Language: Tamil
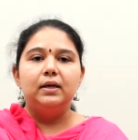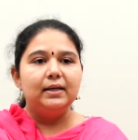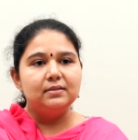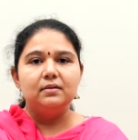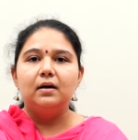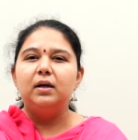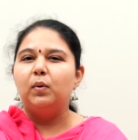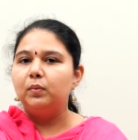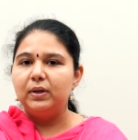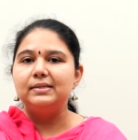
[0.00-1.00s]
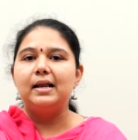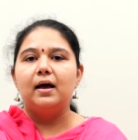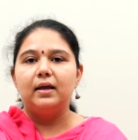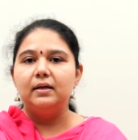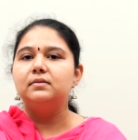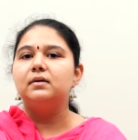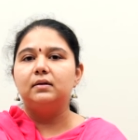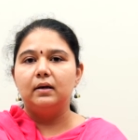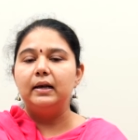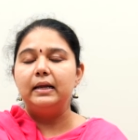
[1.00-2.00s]
நெக்ஸ்ட் தேர்ட்டி ஒன் வீக்ஸில் அகெயின்
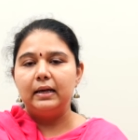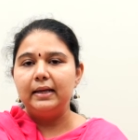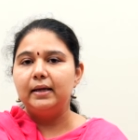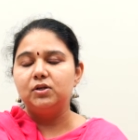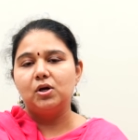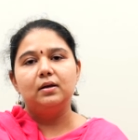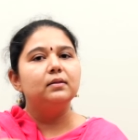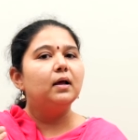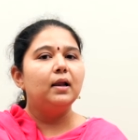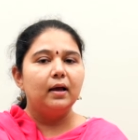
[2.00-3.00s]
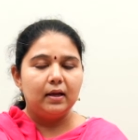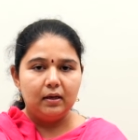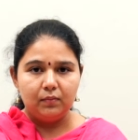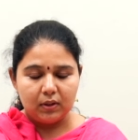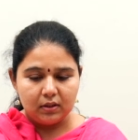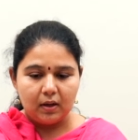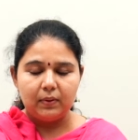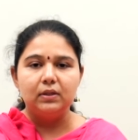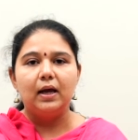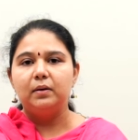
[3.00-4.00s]
சர்டன் லீக்கேஜ் ஆனதுனால அகெயின் வந்து நான்
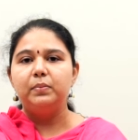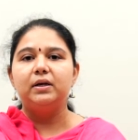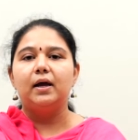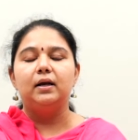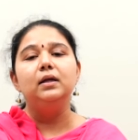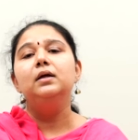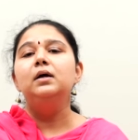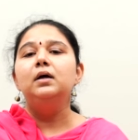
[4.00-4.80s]
வந்து அட்மிட் ஆகினேன்